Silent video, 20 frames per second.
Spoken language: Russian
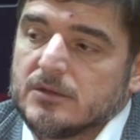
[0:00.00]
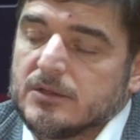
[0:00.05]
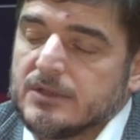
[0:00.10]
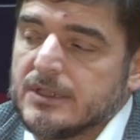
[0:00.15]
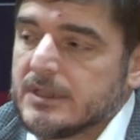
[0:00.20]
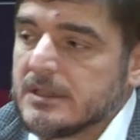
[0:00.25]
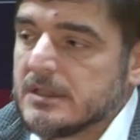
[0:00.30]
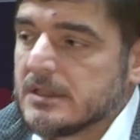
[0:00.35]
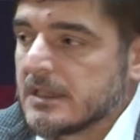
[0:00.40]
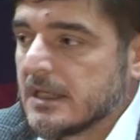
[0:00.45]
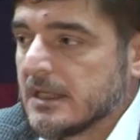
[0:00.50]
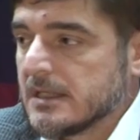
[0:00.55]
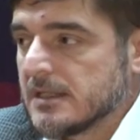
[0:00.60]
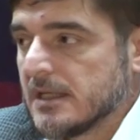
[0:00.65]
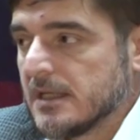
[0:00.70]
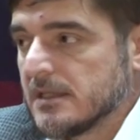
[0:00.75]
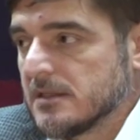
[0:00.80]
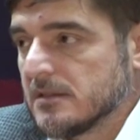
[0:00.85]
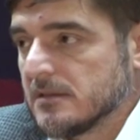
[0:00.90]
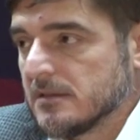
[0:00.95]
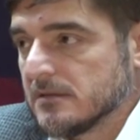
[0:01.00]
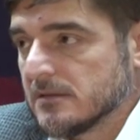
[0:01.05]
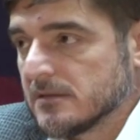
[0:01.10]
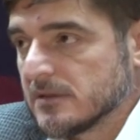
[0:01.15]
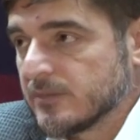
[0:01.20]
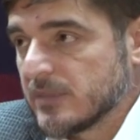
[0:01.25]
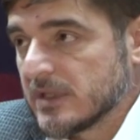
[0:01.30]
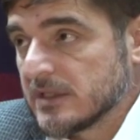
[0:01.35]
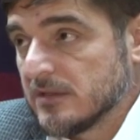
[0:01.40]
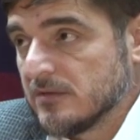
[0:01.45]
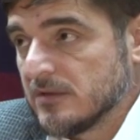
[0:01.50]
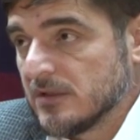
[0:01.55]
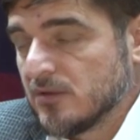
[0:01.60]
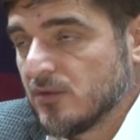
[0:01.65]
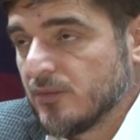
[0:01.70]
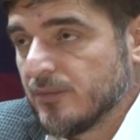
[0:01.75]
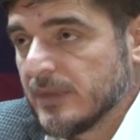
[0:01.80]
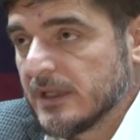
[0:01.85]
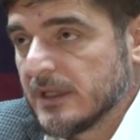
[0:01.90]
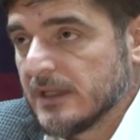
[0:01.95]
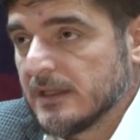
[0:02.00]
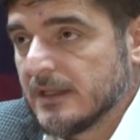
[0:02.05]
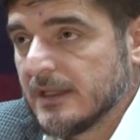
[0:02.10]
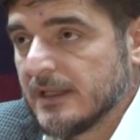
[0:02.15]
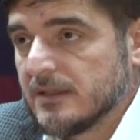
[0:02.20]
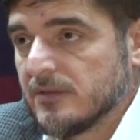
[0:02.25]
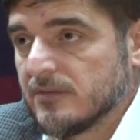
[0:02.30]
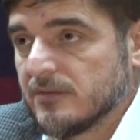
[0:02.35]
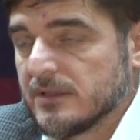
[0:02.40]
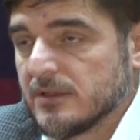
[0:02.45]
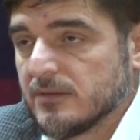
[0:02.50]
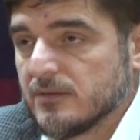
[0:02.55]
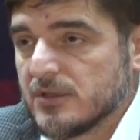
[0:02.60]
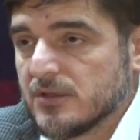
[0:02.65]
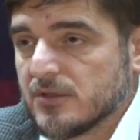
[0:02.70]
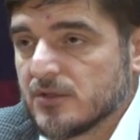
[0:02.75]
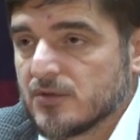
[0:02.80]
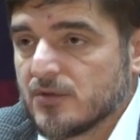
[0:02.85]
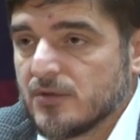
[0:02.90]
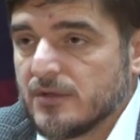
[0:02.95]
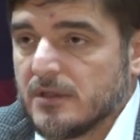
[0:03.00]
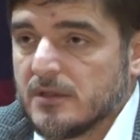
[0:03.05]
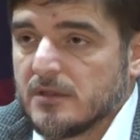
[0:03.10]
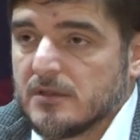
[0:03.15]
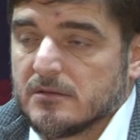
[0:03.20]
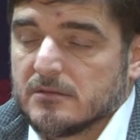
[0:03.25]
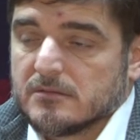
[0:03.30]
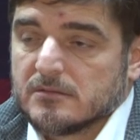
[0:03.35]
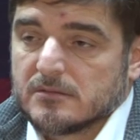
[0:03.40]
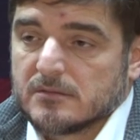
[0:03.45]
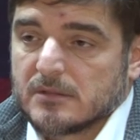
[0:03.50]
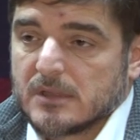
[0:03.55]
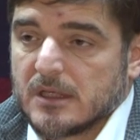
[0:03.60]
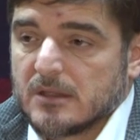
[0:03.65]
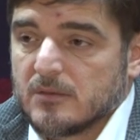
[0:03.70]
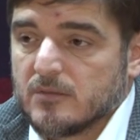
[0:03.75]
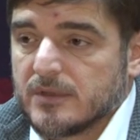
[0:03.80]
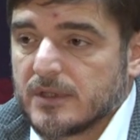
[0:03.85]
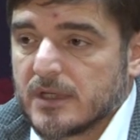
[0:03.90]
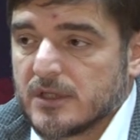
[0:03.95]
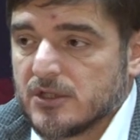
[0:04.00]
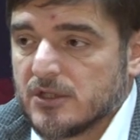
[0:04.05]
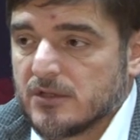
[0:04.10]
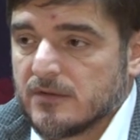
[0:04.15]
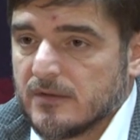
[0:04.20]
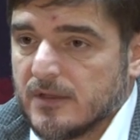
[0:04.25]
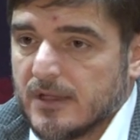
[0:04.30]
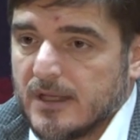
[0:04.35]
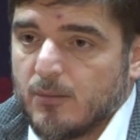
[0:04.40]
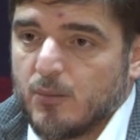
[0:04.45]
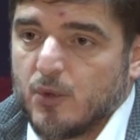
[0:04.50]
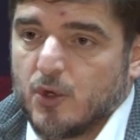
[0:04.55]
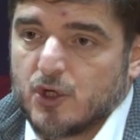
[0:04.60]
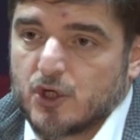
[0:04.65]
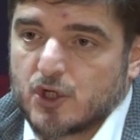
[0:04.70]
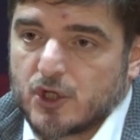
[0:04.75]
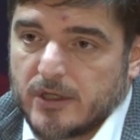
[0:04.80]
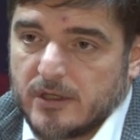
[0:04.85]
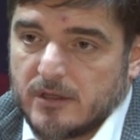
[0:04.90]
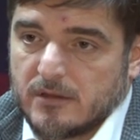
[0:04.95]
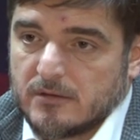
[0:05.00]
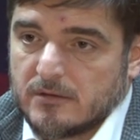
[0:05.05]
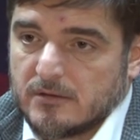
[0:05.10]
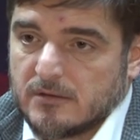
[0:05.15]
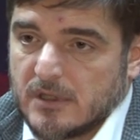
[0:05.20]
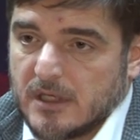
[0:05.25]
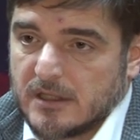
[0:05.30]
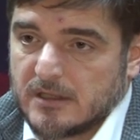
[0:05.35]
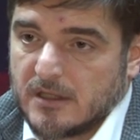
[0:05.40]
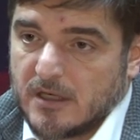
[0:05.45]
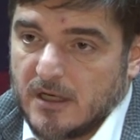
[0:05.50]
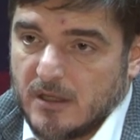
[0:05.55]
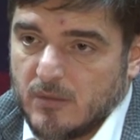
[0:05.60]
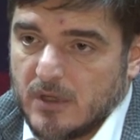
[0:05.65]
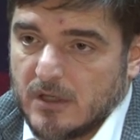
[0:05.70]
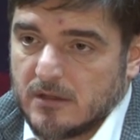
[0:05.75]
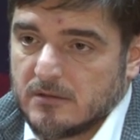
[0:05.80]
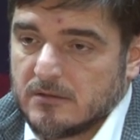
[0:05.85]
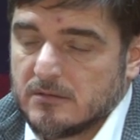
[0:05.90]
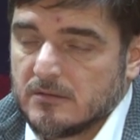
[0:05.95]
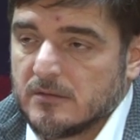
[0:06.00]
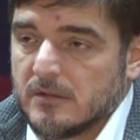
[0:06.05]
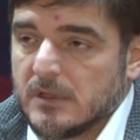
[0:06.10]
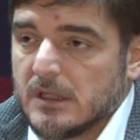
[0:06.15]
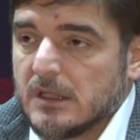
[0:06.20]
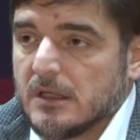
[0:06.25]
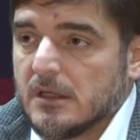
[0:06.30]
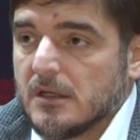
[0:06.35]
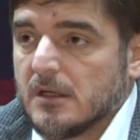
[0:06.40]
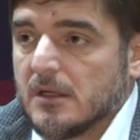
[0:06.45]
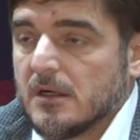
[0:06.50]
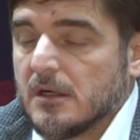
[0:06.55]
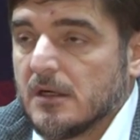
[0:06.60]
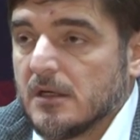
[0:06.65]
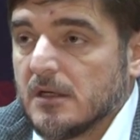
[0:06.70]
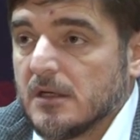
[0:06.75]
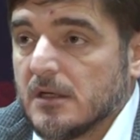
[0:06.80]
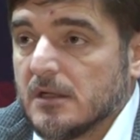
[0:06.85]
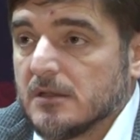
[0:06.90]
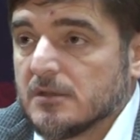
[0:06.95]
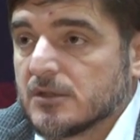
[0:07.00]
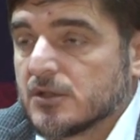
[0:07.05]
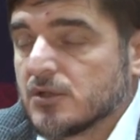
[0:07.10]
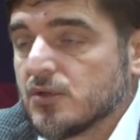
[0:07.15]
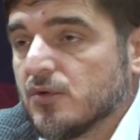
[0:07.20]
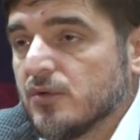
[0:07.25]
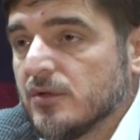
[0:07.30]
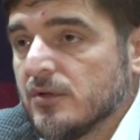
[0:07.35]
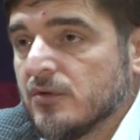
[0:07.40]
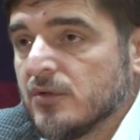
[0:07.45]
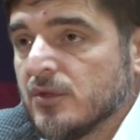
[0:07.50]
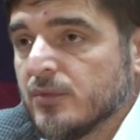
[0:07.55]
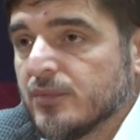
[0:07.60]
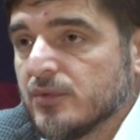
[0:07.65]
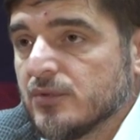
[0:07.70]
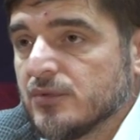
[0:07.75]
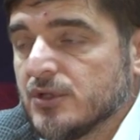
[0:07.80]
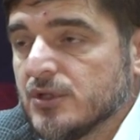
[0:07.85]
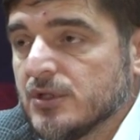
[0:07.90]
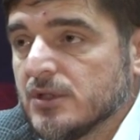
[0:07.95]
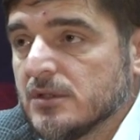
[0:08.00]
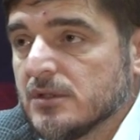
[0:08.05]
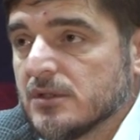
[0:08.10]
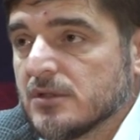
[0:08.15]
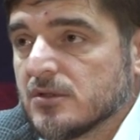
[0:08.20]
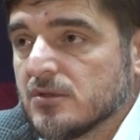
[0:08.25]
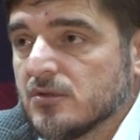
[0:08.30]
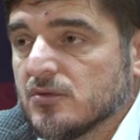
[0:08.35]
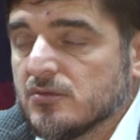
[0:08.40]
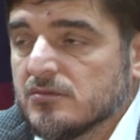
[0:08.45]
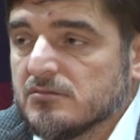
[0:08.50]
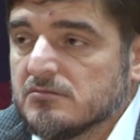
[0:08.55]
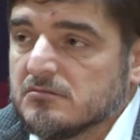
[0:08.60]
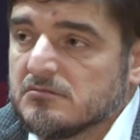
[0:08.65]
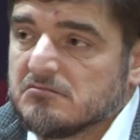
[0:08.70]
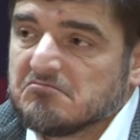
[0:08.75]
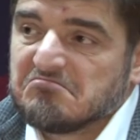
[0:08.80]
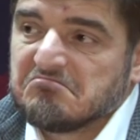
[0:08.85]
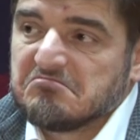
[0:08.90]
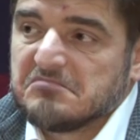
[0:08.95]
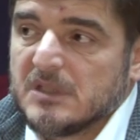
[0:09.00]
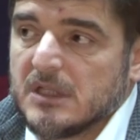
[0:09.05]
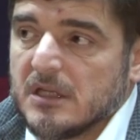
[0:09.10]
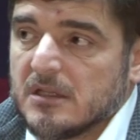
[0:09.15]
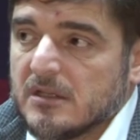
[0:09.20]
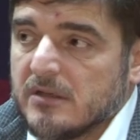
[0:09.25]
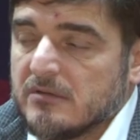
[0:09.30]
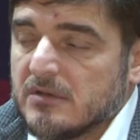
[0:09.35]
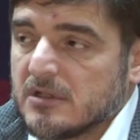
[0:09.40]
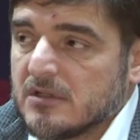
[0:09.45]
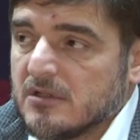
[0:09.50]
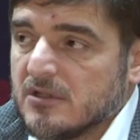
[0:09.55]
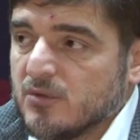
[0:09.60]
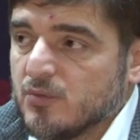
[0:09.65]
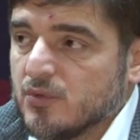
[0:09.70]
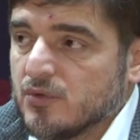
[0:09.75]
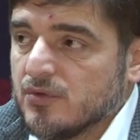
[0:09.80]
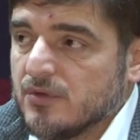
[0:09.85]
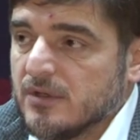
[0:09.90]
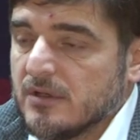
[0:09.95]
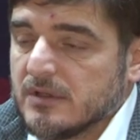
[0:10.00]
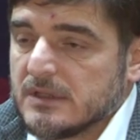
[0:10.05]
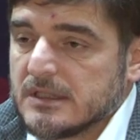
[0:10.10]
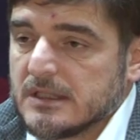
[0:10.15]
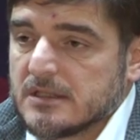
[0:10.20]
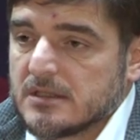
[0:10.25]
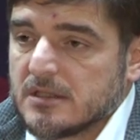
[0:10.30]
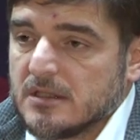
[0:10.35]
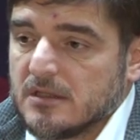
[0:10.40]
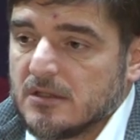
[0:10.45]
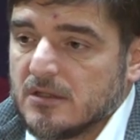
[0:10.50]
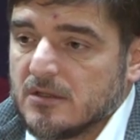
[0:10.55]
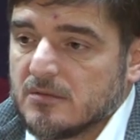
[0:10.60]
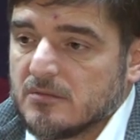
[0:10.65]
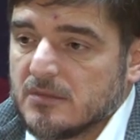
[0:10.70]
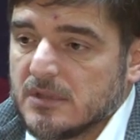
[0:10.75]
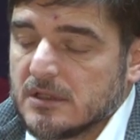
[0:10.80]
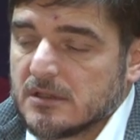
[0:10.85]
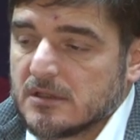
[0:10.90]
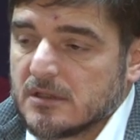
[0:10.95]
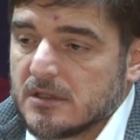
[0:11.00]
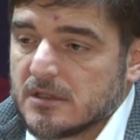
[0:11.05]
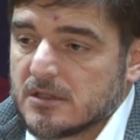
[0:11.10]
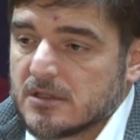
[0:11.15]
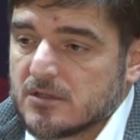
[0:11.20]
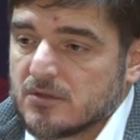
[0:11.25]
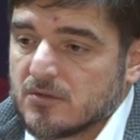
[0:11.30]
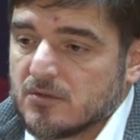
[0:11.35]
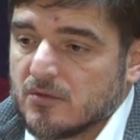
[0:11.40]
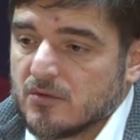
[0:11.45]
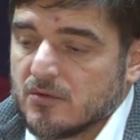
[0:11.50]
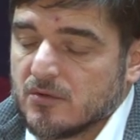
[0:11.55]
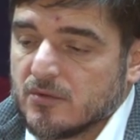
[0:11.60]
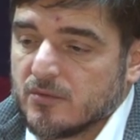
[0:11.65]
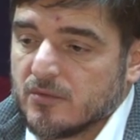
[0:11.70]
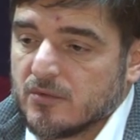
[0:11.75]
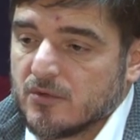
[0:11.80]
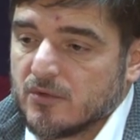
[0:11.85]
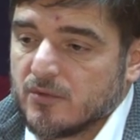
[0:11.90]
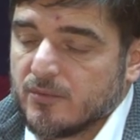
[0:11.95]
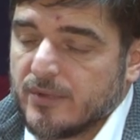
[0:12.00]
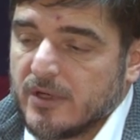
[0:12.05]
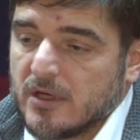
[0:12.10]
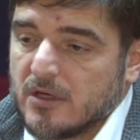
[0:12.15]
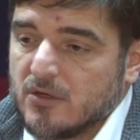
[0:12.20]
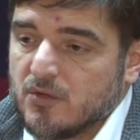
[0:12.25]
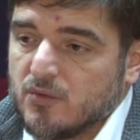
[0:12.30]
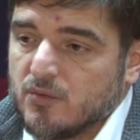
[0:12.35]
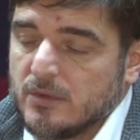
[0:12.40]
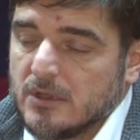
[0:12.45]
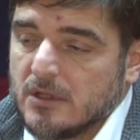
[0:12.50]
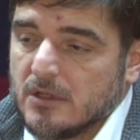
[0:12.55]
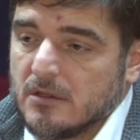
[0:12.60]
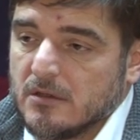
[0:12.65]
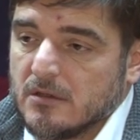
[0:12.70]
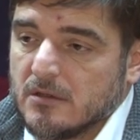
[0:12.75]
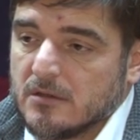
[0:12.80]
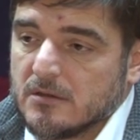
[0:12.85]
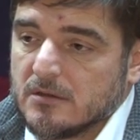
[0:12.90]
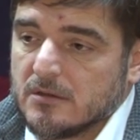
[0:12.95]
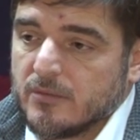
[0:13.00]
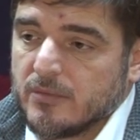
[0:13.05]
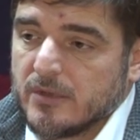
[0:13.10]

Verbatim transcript: честно сказать, э, спортивный клуб «Мегалада» в этом сезоне как бы рассчитывал на большее от Глеба. А что у него не получилось, ну, я, наверное, не буду давать оценки. Мне кажется, он, он, он парень умный, э,